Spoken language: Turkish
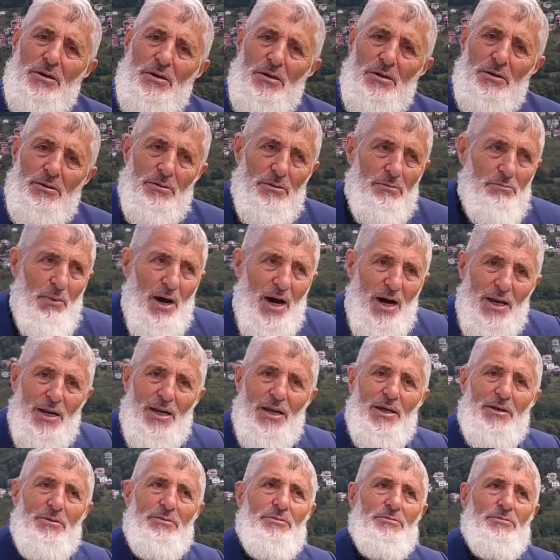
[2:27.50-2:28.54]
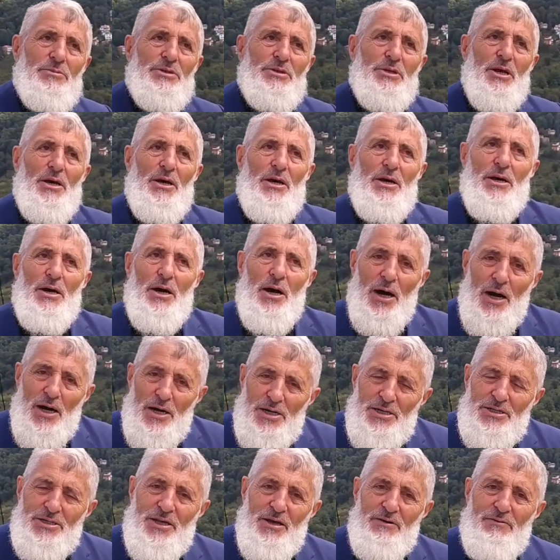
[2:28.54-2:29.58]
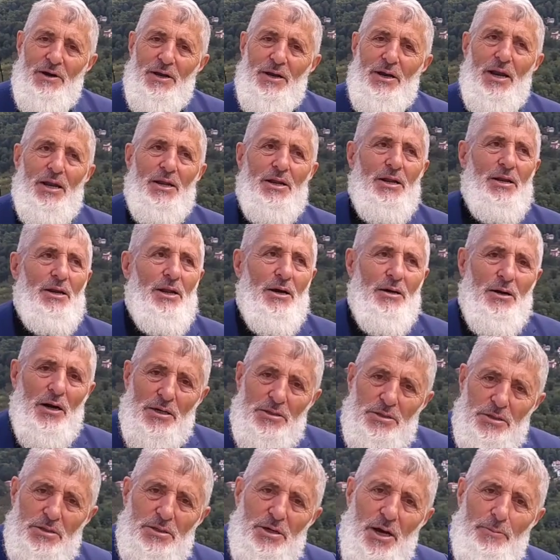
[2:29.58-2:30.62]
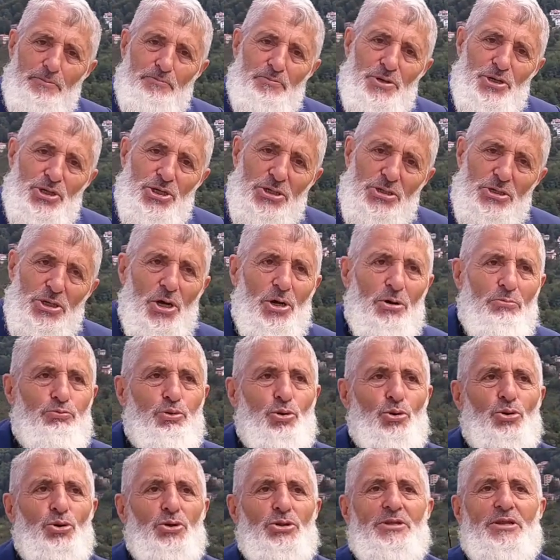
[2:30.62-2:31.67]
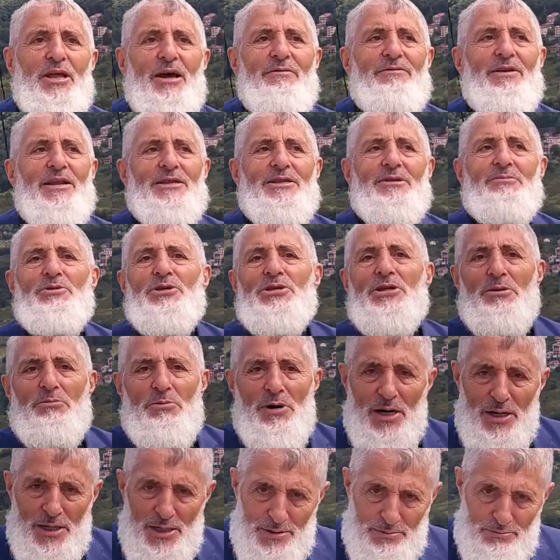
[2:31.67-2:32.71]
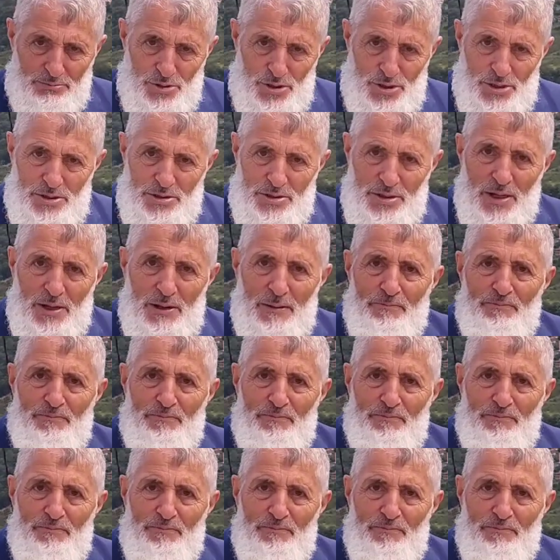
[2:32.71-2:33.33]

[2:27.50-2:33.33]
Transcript: e, mahallemize hayırseverleriyle katkı yapmışız. Bunu devletimize mal etmişiz.